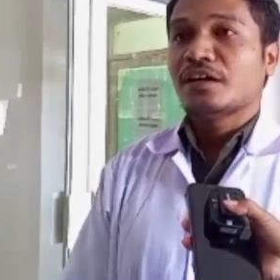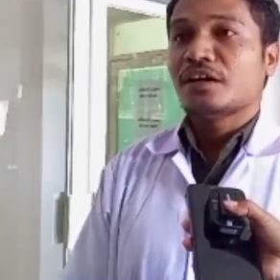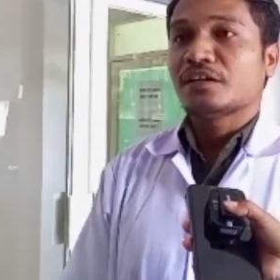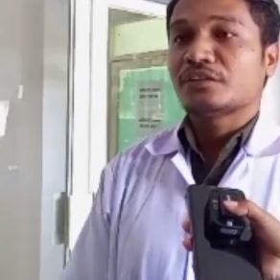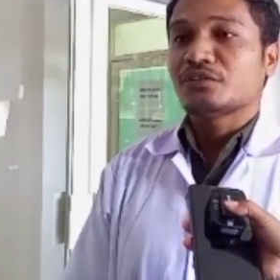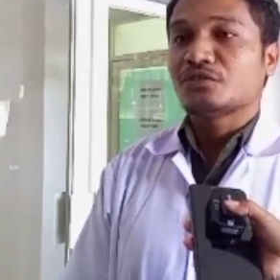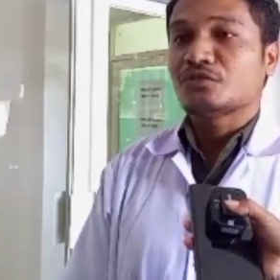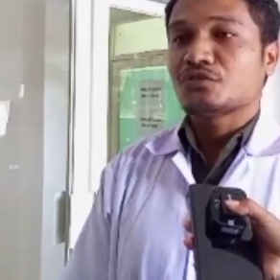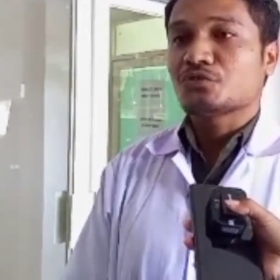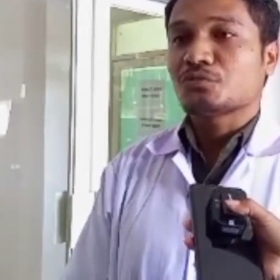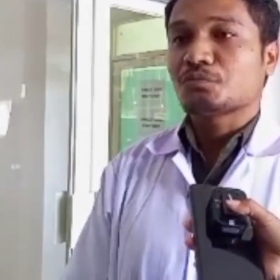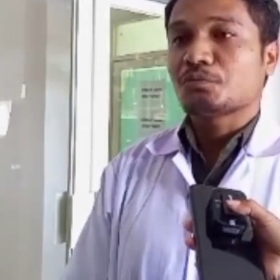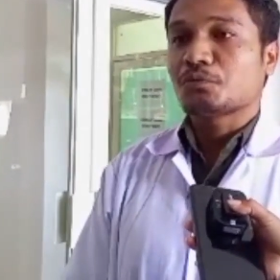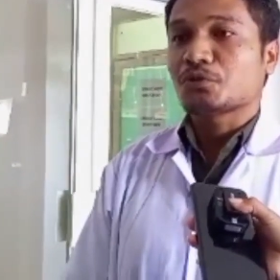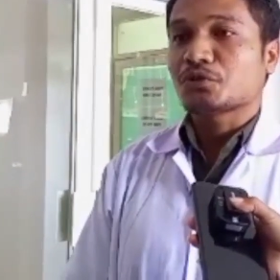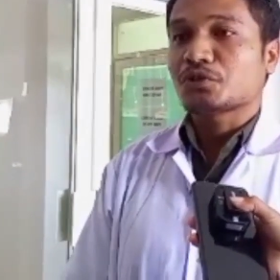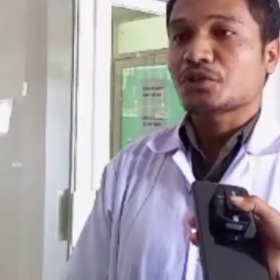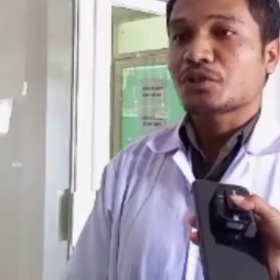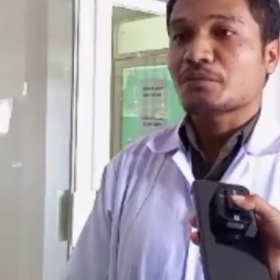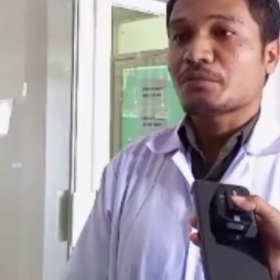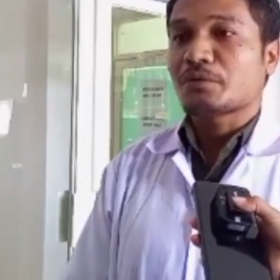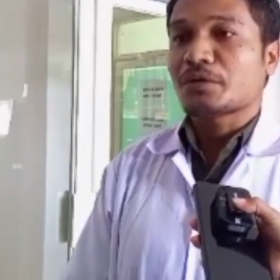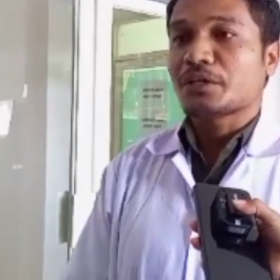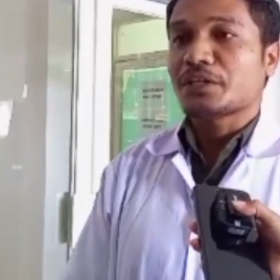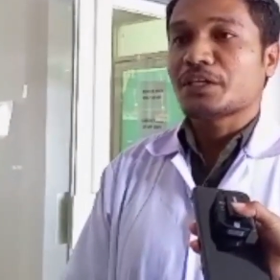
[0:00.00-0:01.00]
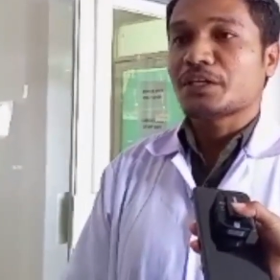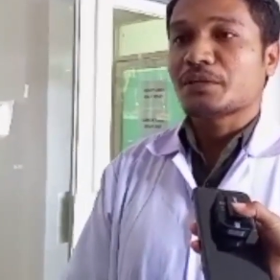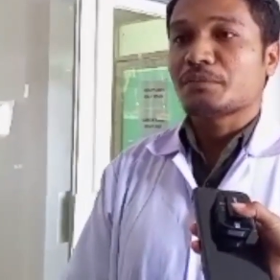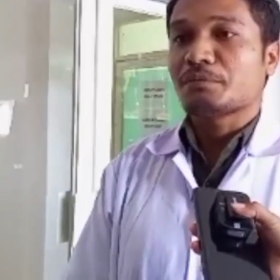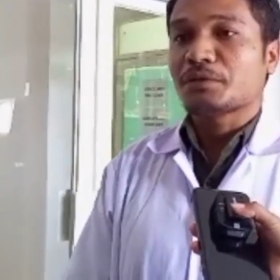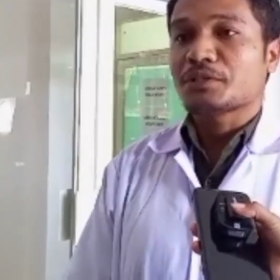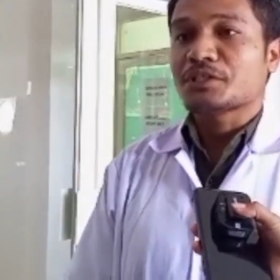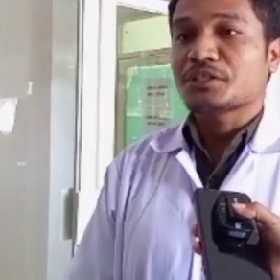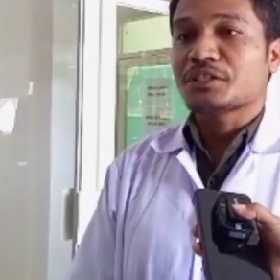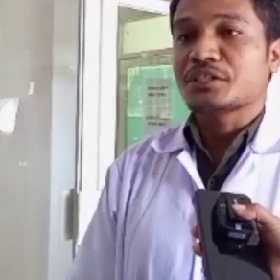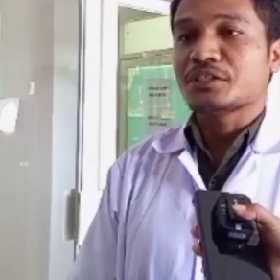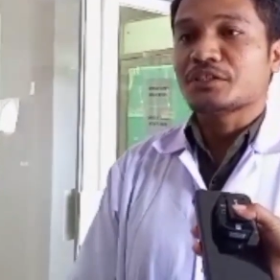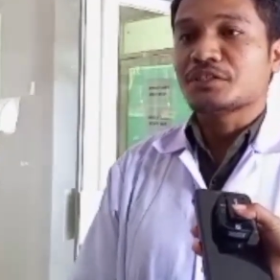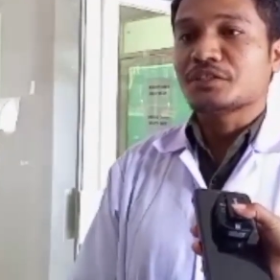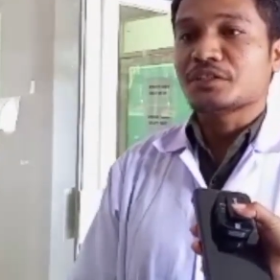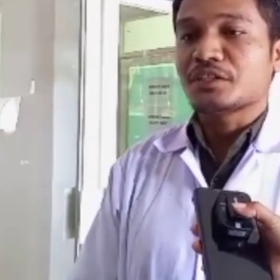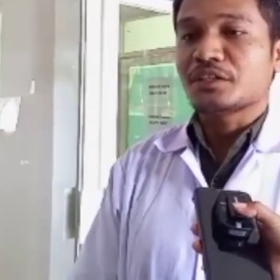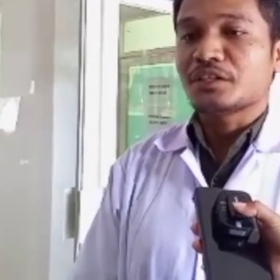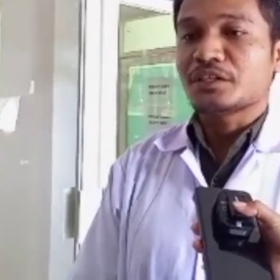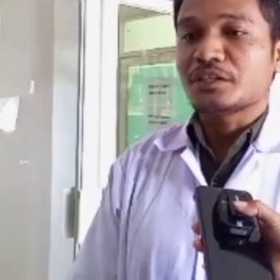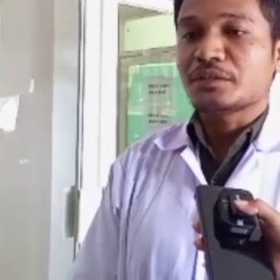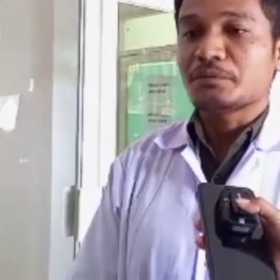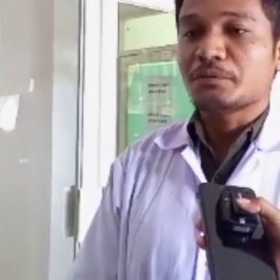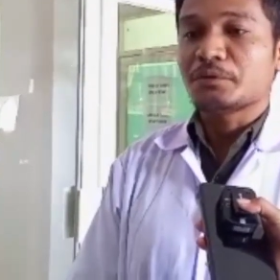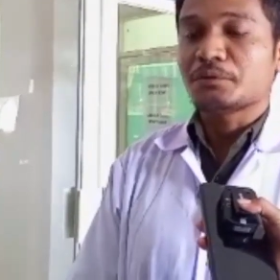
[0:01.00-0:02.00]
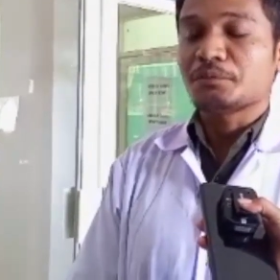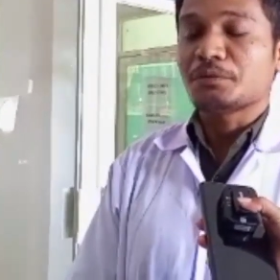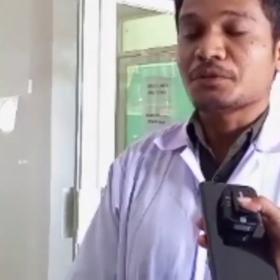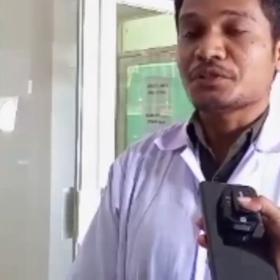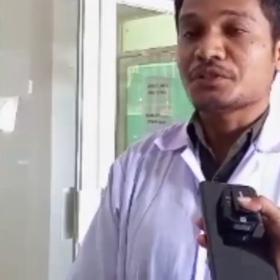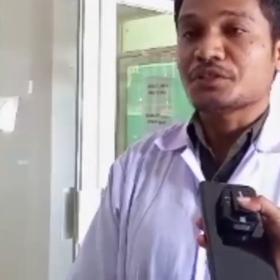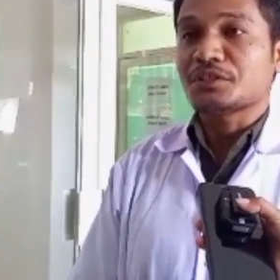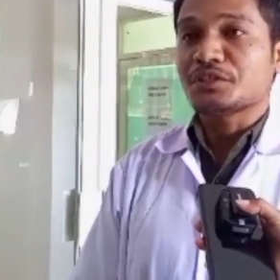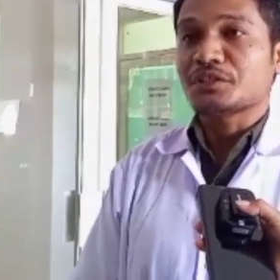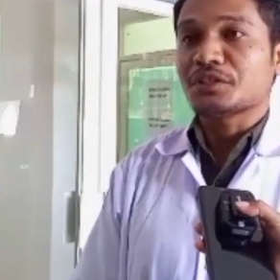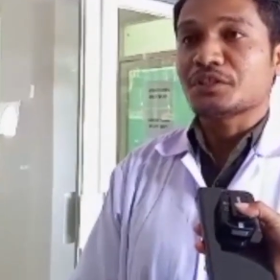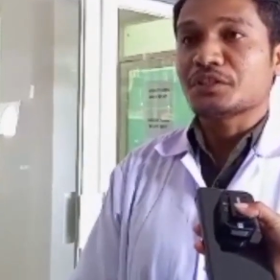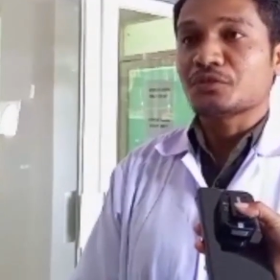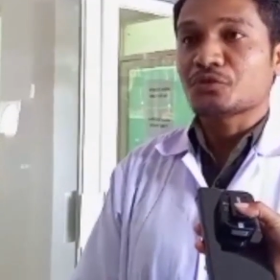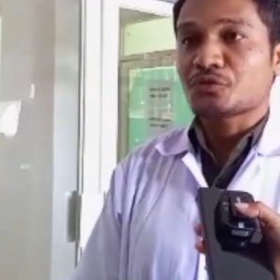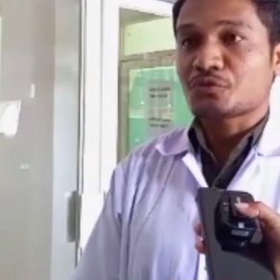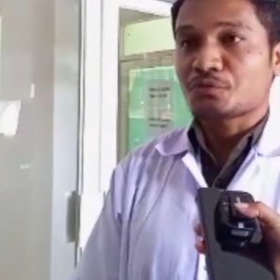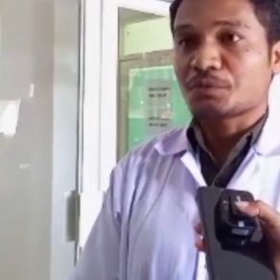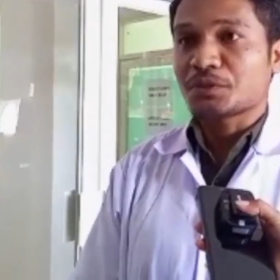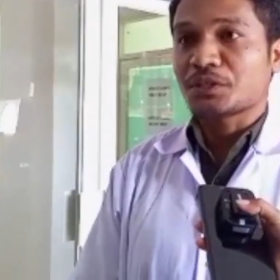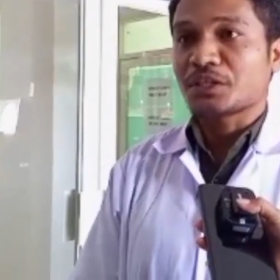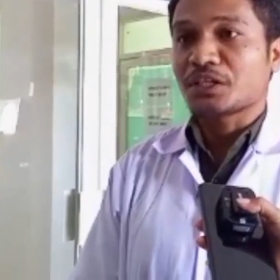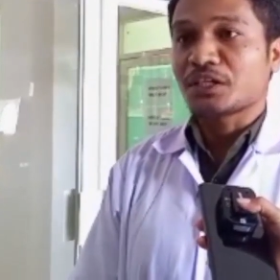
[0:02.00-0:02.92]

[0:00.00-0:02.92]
ato suporta wai a pasensi rane gue persia i